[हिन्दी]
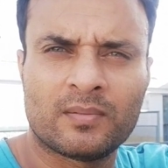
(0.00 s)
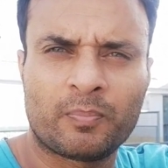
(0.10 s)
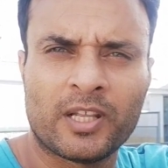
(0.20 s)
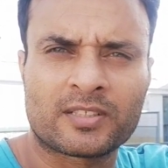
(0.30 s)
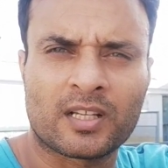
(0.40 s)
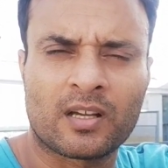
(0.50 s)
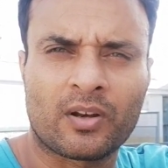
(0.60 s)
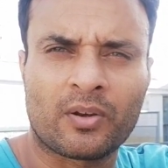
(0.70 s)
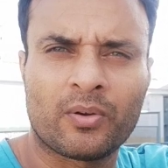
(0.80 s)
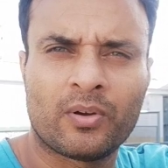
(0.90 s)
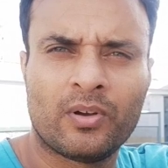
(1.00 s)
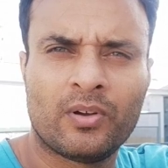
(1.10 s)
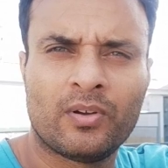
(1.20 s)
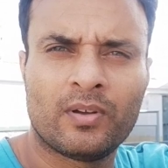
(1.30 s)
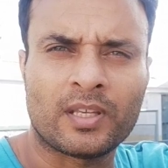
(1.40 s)
प्लेयर्स क्या कर रहे हो
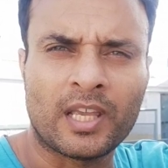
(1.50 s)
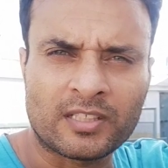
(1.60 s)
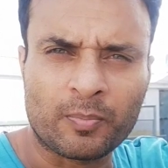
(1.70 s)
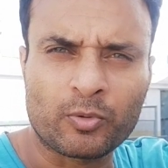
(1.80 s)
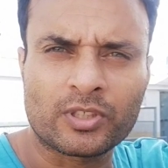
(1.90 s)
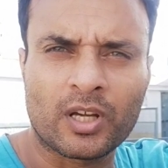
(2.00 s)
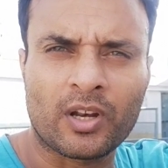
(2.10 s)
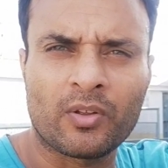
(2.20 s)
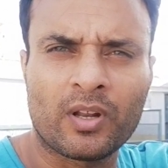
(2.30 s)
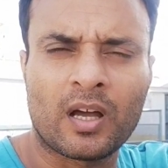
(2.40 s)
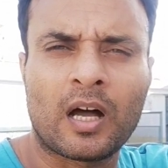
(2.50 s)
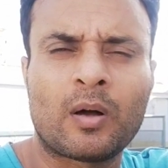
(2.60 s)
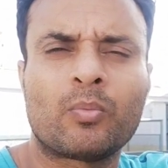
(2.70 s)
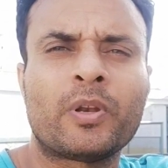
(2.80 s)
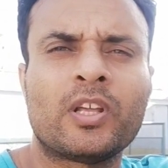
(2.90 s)
यही सब कुछ कर रहे हो ना
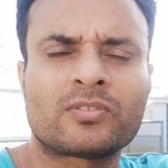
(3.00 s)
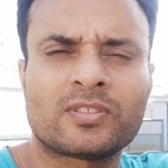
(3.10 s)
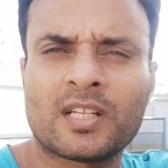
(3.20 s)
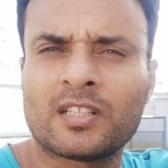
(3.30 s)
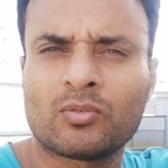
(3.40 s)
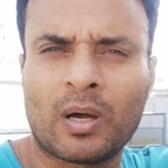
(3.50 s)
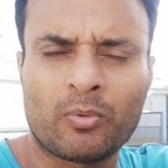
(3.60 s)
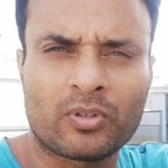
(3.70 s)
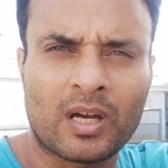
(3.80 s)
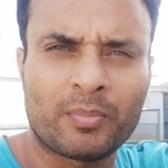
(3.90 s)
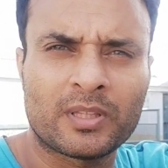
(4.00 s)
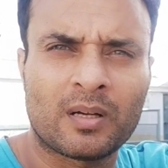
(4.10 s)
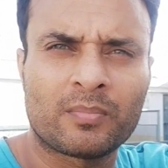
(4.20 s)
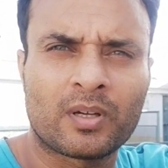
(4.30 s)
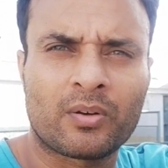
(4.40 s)
आप प्लेयर से ज़्यादा तो आप लोग नाम
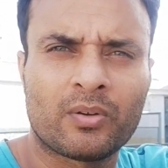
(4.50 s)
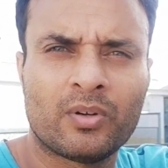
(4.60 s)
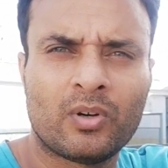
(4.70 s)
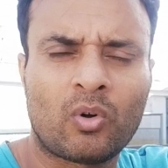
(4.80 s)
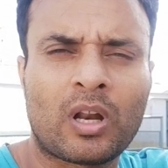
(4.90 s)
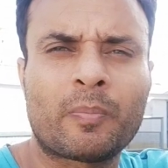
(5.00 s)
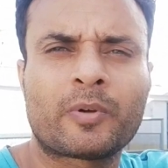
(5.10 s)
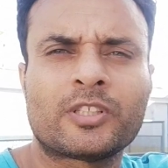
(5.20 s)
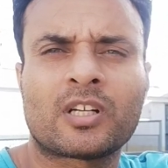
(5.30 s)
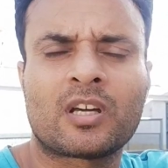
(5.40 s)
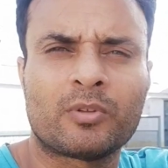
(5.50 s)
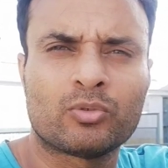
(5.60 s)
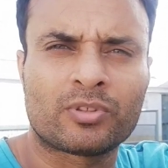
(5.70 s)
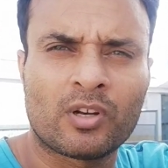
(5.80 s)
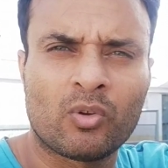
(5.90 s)
बदनाम कर रहे हो और आपके चक्कर में
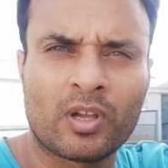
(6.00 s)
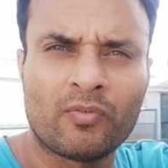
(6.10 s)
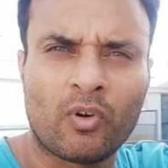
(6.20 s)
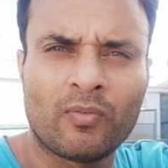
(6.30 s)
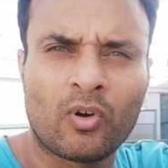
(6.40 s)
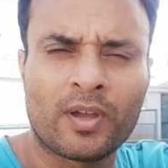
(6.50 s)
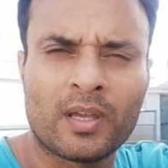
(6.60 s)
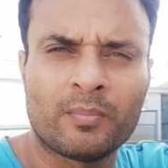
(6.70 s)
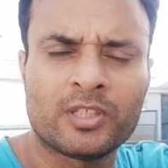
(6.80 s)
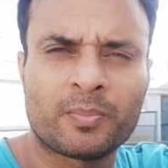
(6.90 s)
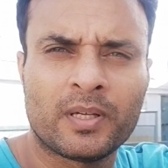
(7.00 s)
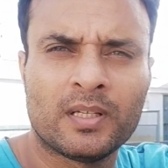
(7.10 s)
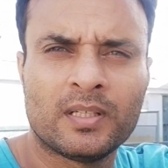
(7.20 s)
दूसरे लोग इन्वॉल्व हो गए हैं बीच में